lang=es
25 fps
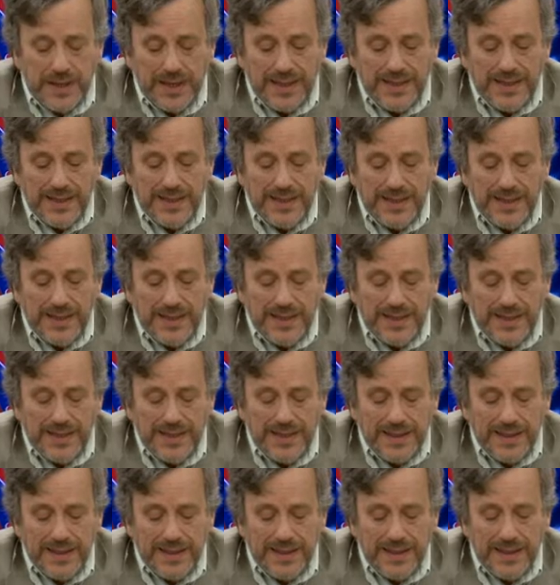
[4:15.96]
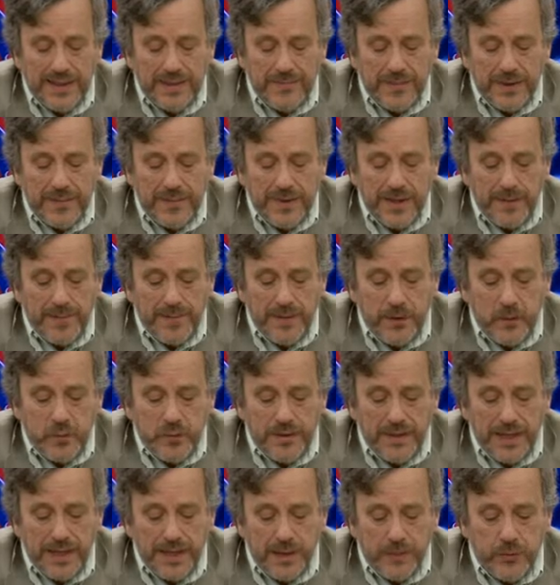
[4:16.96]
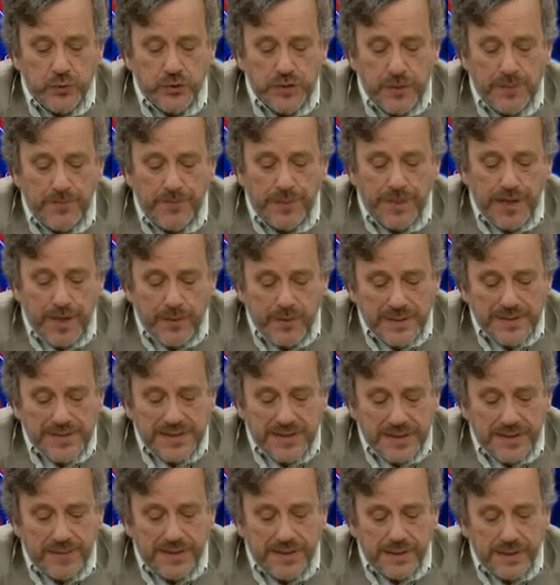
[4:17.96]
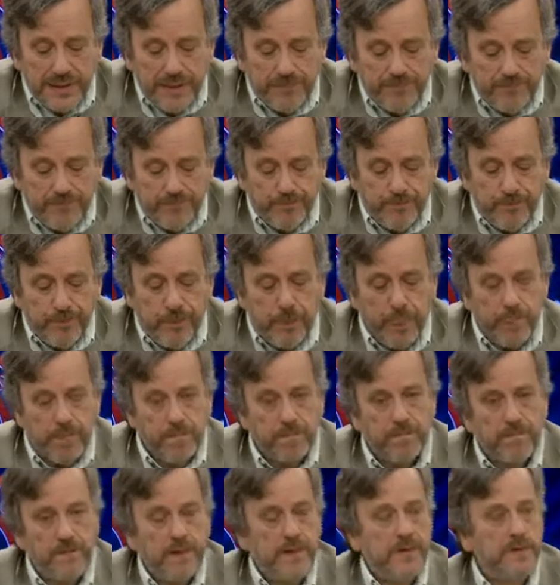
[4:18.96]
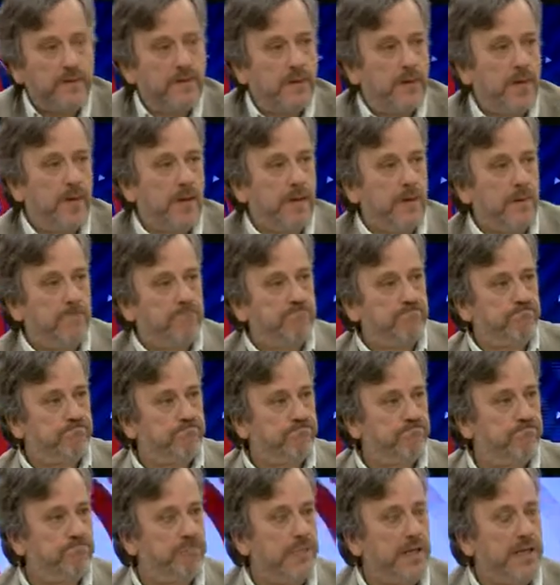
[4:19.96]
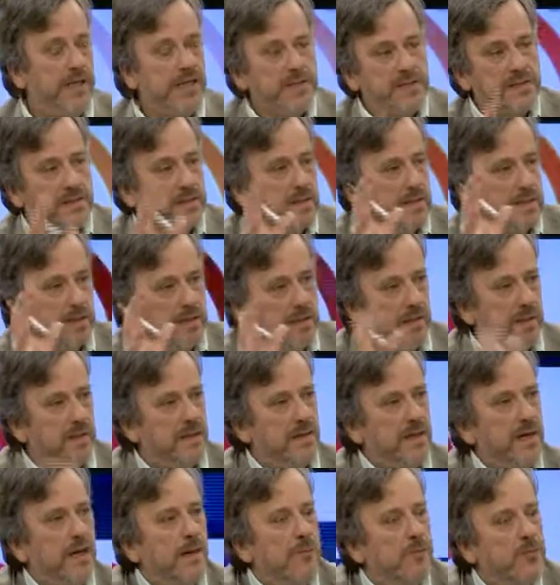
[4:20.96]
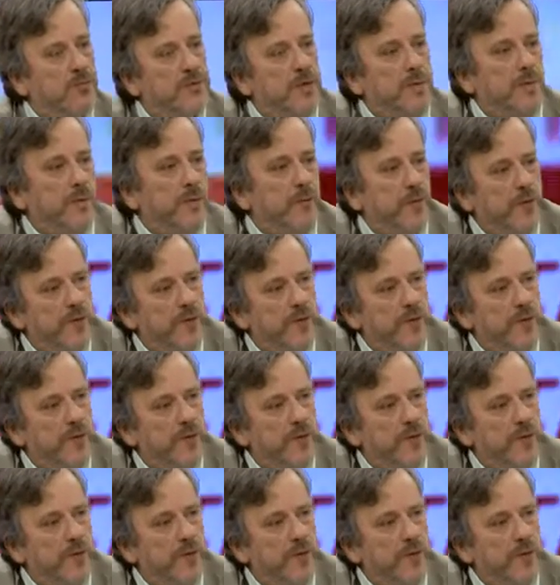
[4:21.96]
Y la primera pregunta era, ¿vos esperabas este, mm, esta blitzkrieg, digamos, llamémosla